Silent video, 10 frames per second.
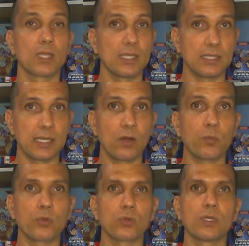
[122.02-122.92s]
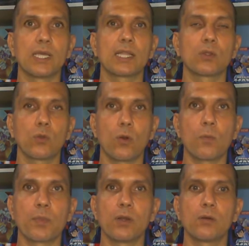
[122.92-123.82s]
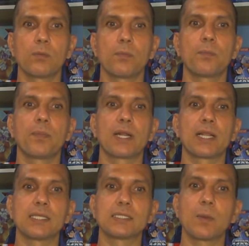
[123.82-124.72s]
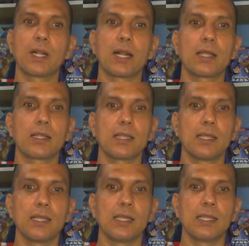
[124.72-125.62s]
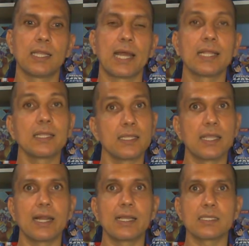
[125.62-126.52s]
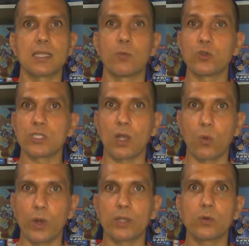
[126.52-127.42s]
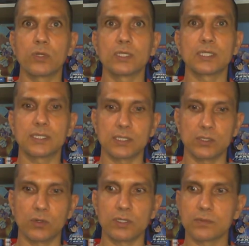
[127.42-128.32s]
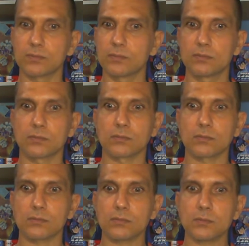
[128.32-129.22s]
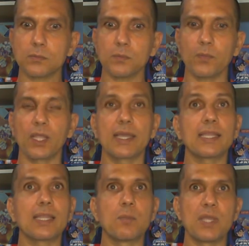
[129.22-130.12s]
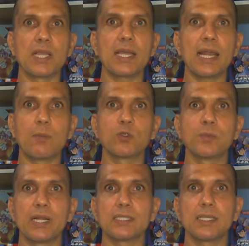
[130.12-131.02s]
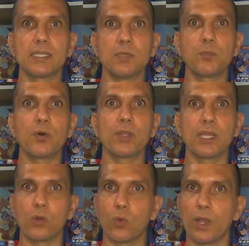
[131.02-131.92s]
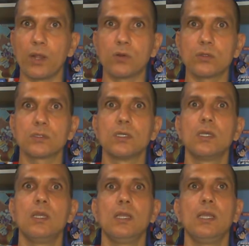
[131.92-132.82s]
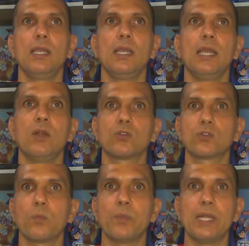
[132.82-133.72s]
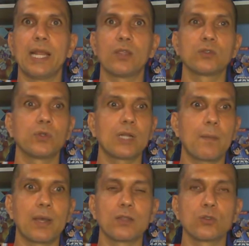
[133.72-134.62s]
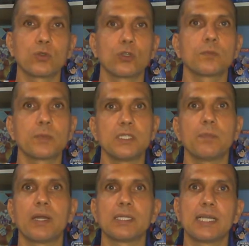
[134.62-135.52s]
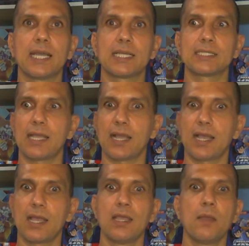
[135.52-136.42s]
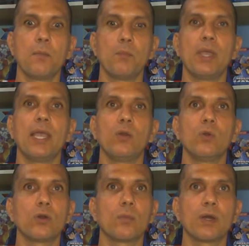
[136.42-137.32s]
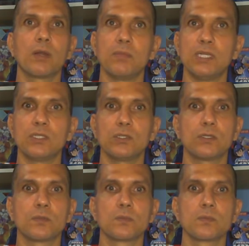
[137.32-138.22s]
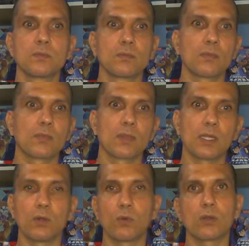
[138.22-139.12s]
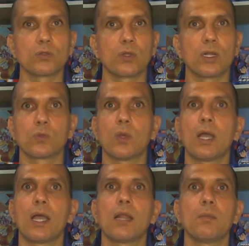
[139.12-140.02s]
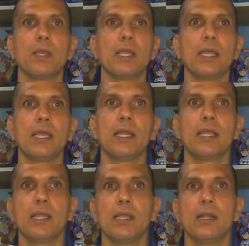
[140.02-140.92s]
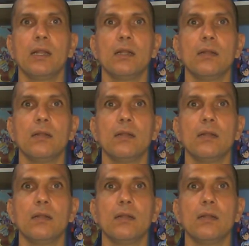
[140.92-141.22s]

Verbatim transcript: y tienen la oportunidad, cómprenlo para de esta manera eh, dar a entender que estamos de acuerdo con esas decisiones, que también queremos ver este tipo de juegos eh, en los compilados, no nada más los juegos principales de cada saga, ver un Command Mission en una consola actual, ver el,